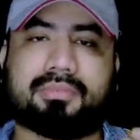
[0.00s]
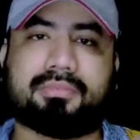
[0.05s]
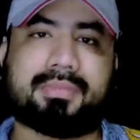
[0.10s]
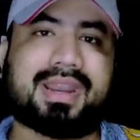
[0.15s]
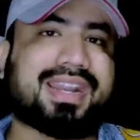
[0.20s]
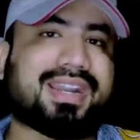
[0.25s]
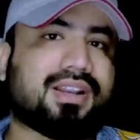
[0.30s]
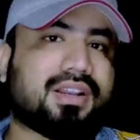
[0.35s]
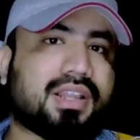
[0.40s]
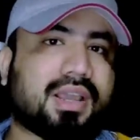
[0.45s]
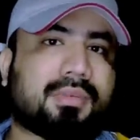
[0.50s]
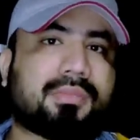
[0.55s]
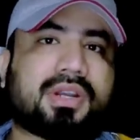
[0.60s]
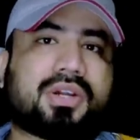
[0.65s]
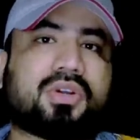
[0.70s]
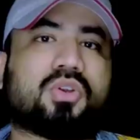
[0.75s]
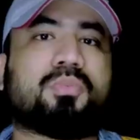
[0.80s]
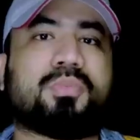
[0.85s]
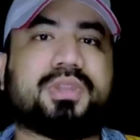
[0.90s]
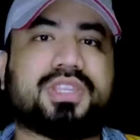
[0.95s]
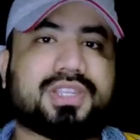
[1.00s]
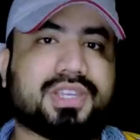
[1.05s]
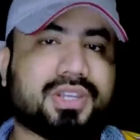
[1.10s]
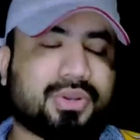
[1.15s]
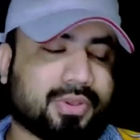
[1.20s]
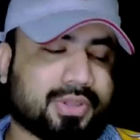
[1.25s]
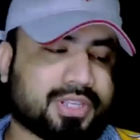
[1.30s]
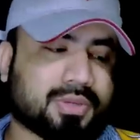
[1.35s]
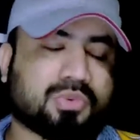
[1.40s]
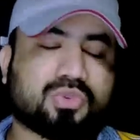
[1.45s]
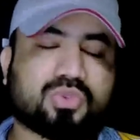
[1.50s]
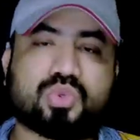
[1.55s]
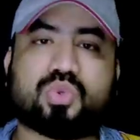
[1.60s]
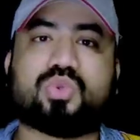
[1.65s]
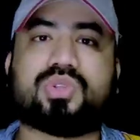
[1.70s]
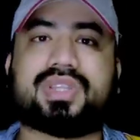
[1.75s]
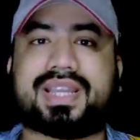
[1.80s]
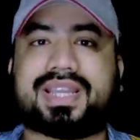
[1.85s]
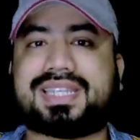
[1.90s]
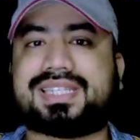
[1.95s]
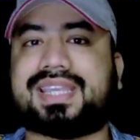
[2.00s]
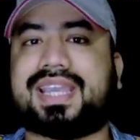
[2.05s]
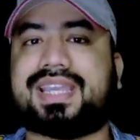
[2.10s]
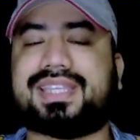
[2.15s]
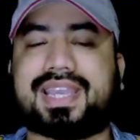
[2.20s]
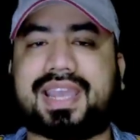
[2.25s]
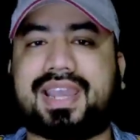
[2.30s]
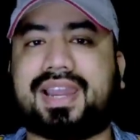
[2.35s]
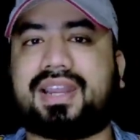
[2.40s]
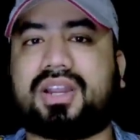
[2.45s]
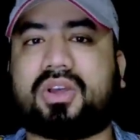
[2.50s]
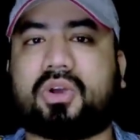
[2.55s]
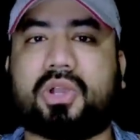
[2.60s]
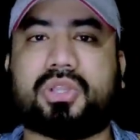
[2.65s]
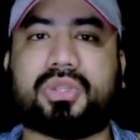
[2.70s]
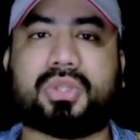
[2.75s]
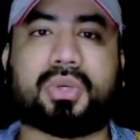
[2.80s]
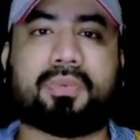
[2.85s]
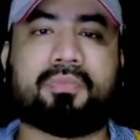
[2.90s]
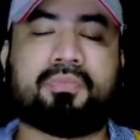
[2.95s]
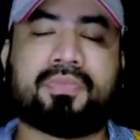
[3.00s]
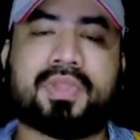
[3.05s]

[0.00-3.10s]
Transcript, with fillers: মেন্টালি আমরা একটু পিছিয়ে রয়েছি এবং শুরু থেকে সেই জায়গাটা হয়তো